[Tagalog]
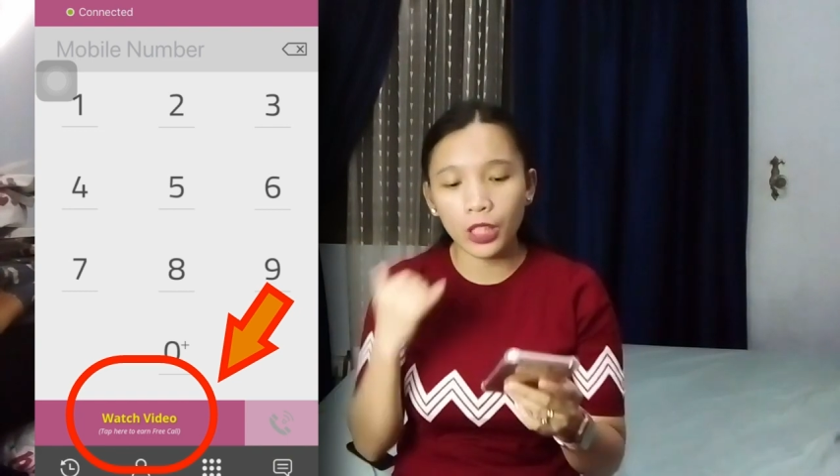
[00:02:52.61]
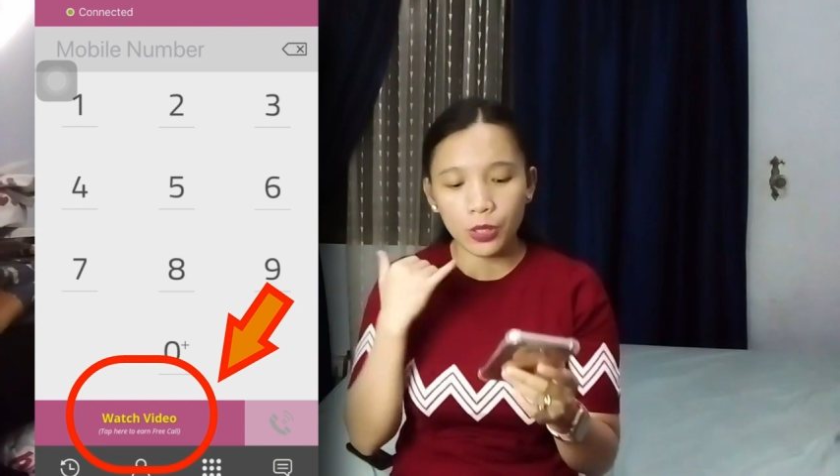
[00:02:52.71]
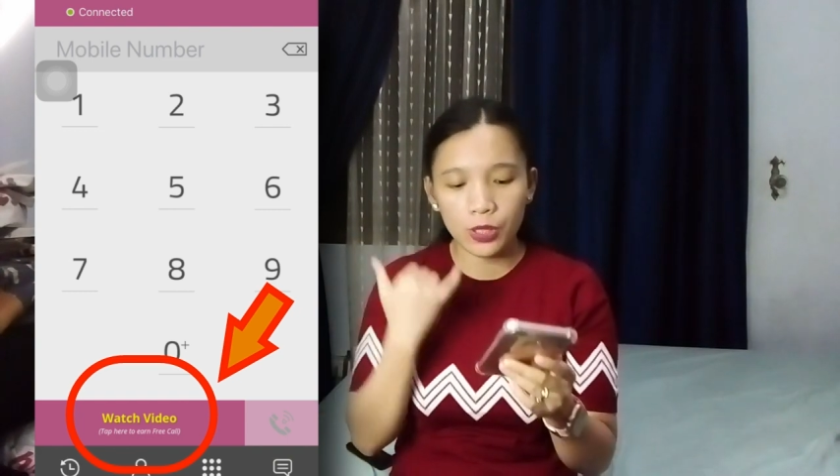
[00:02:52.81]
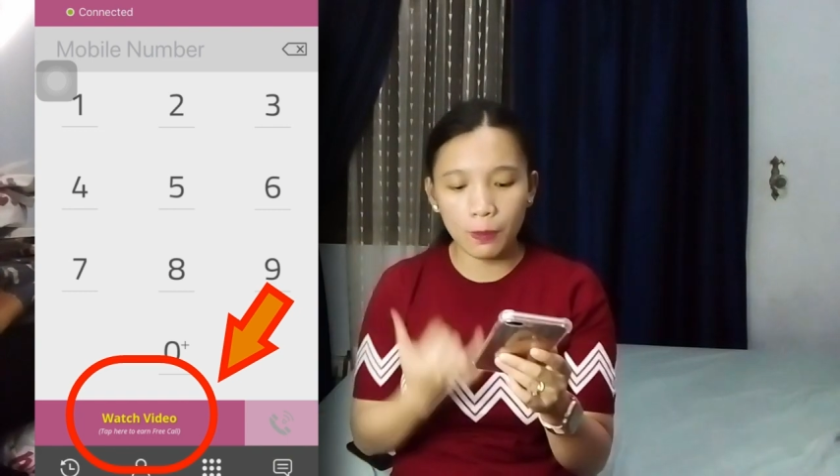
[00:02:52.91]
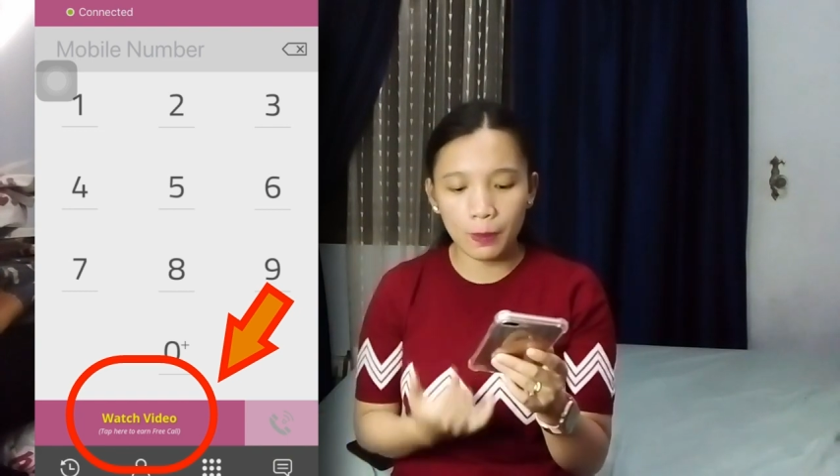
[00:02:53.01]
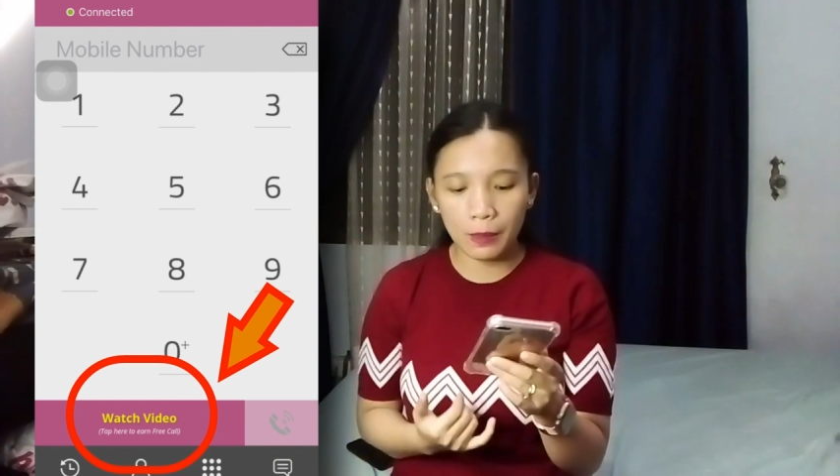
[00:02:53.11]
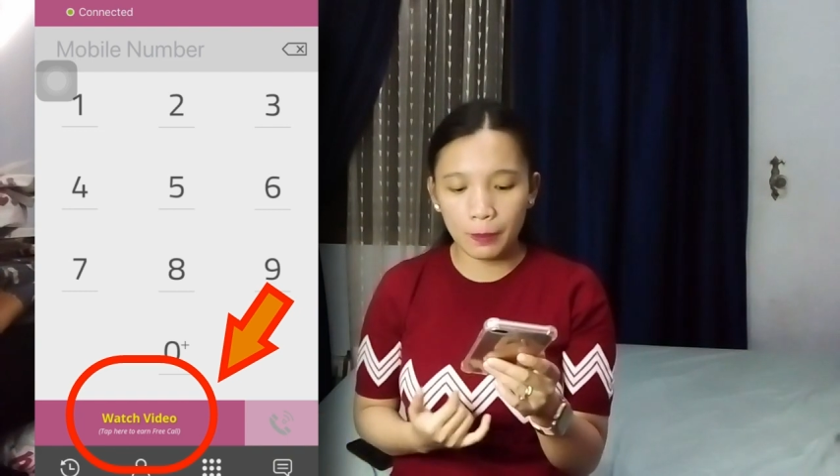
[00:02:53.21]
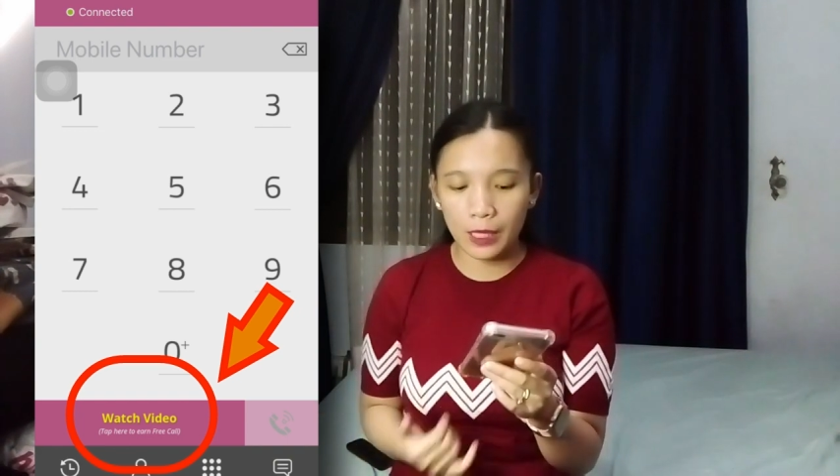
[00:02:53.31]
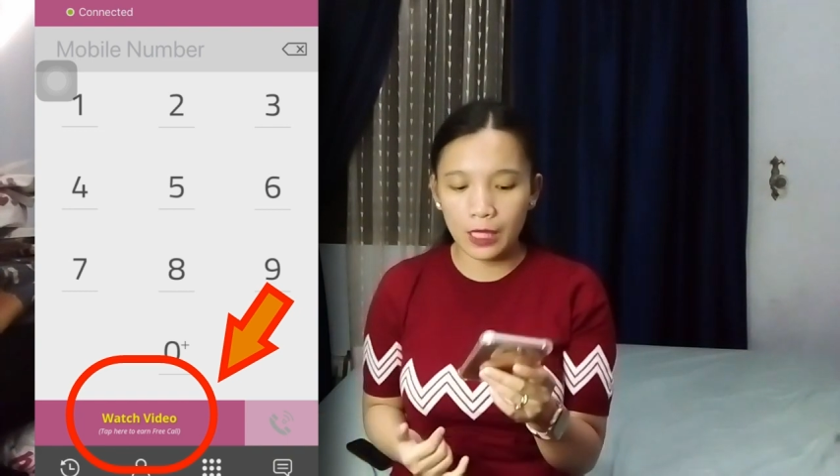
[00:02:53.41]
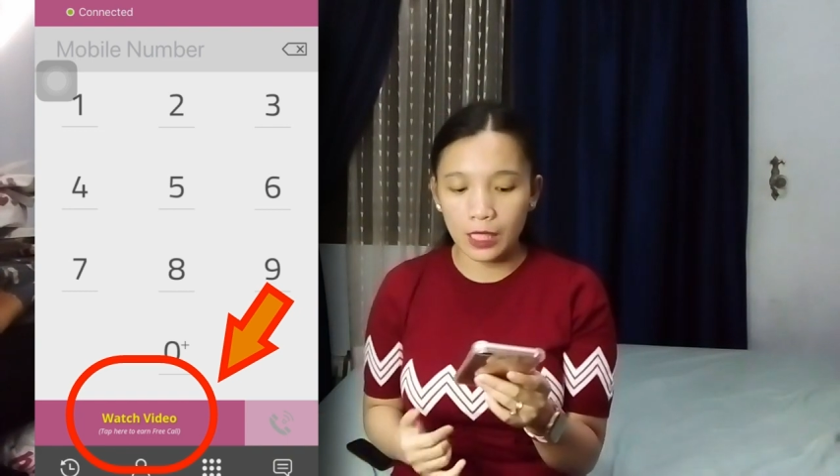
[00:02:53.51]
kayo sa
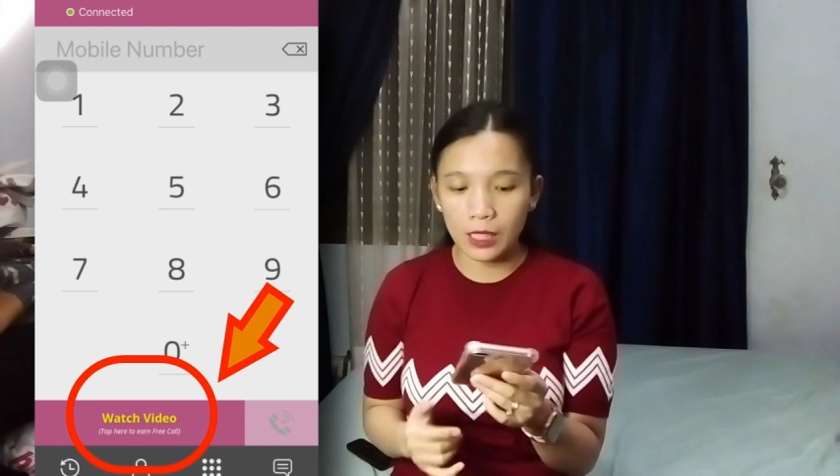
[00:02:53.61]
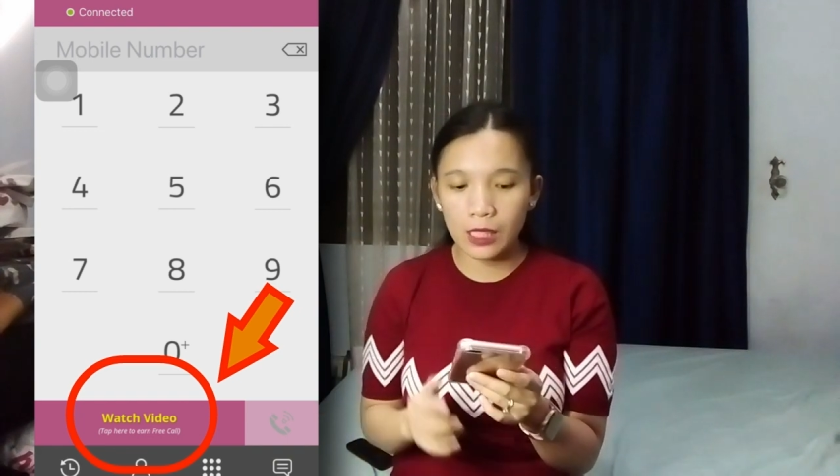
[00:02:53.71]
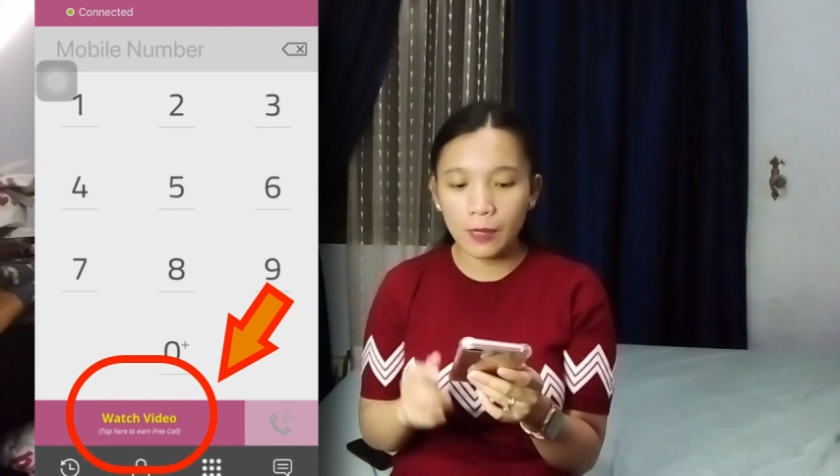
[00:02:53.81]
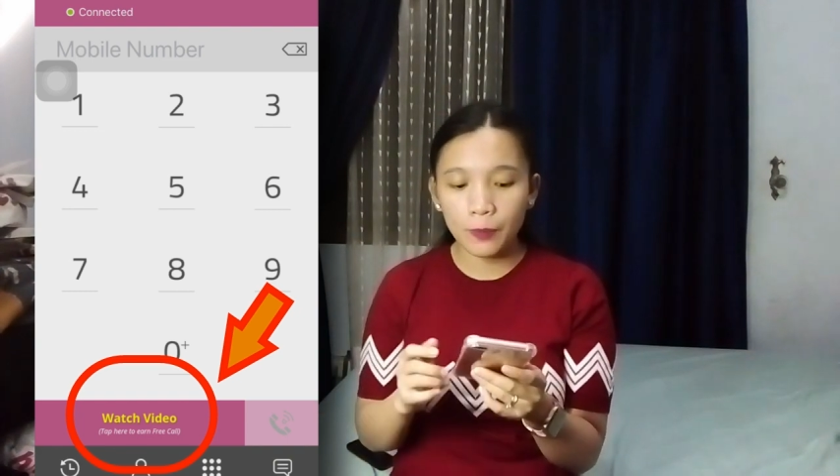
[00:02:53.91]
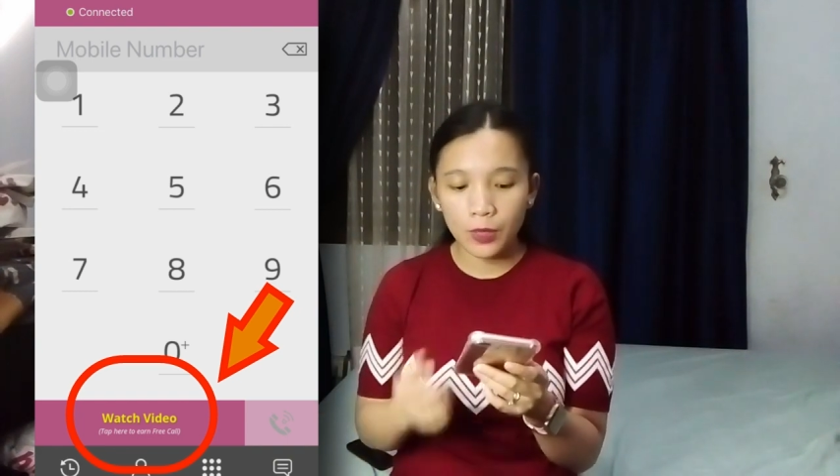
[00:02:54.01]
Pilipinas.